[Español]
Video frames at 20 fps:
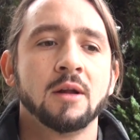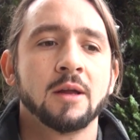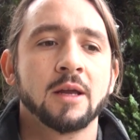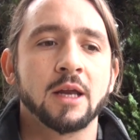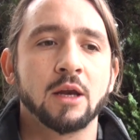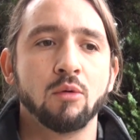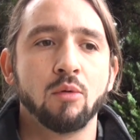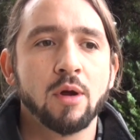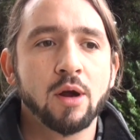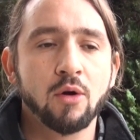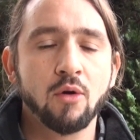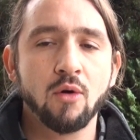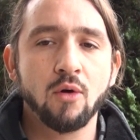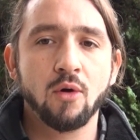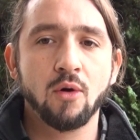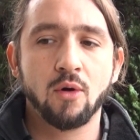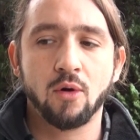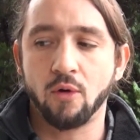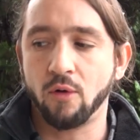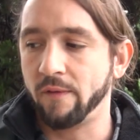y
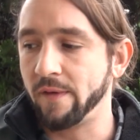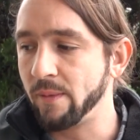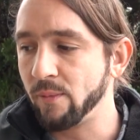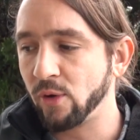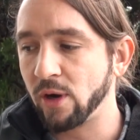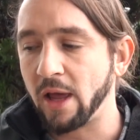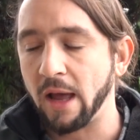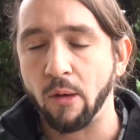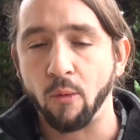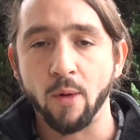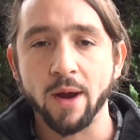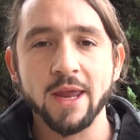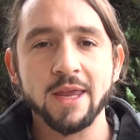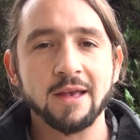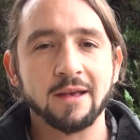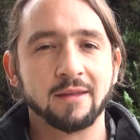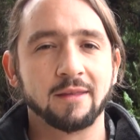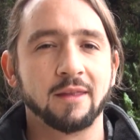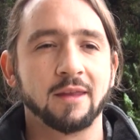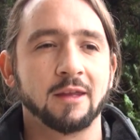luego o vemos las
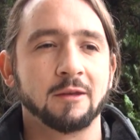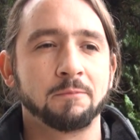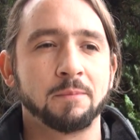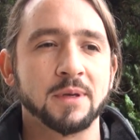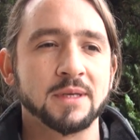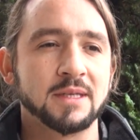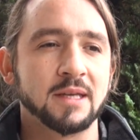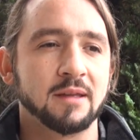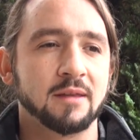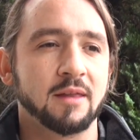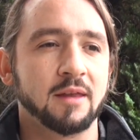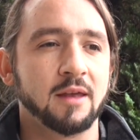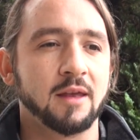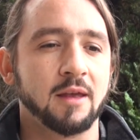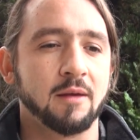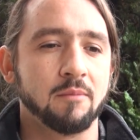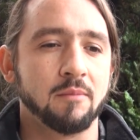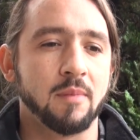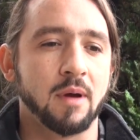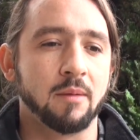huellas de especies
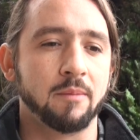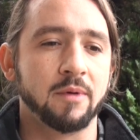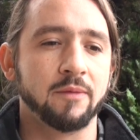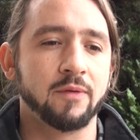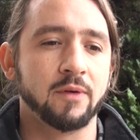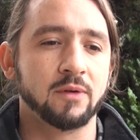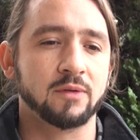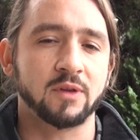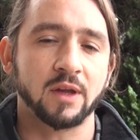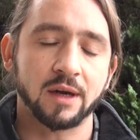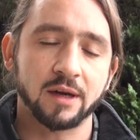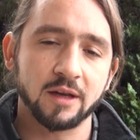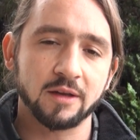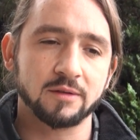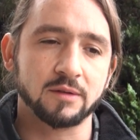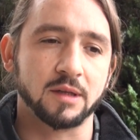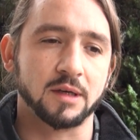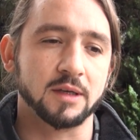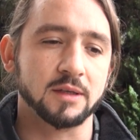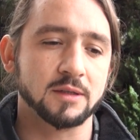de mamíferos
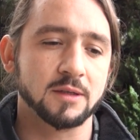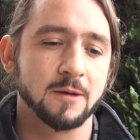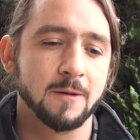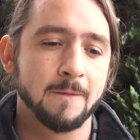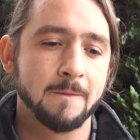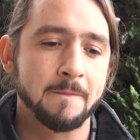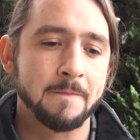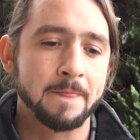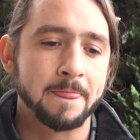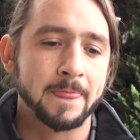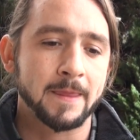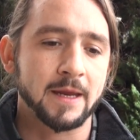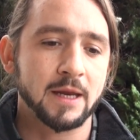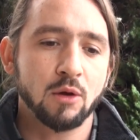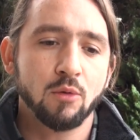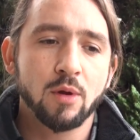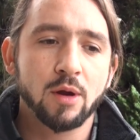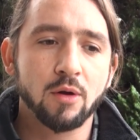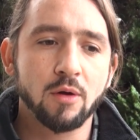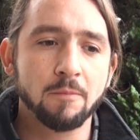terrestres, y
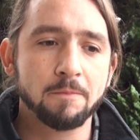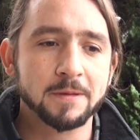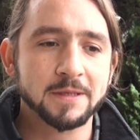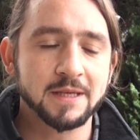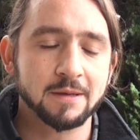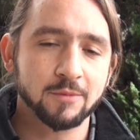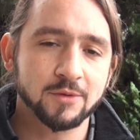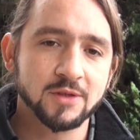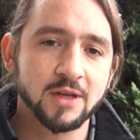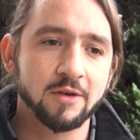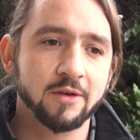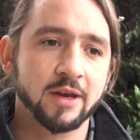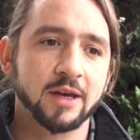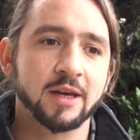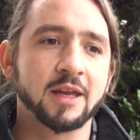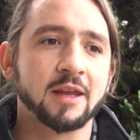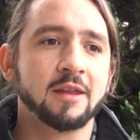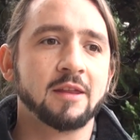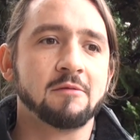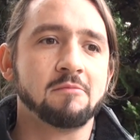luego empezamos a ver
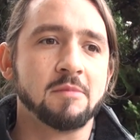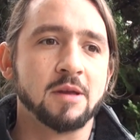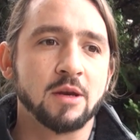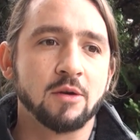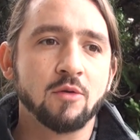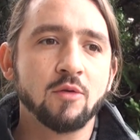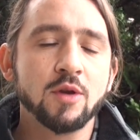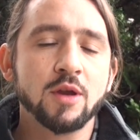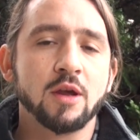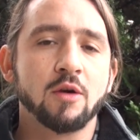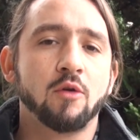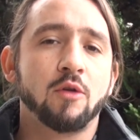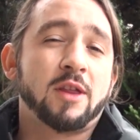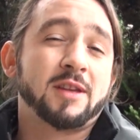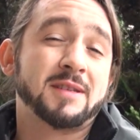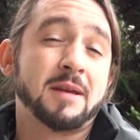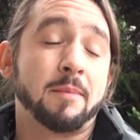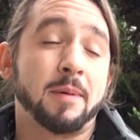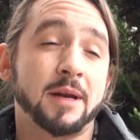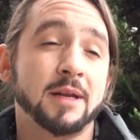que disminuye o
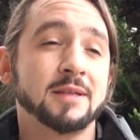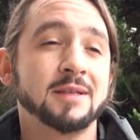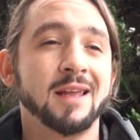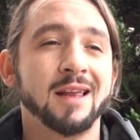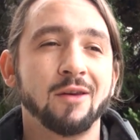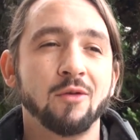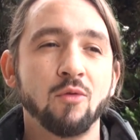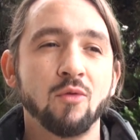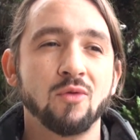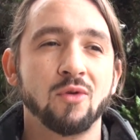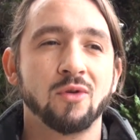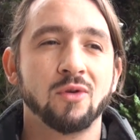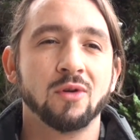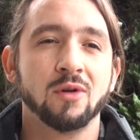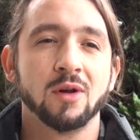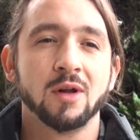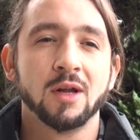desaparece alguno,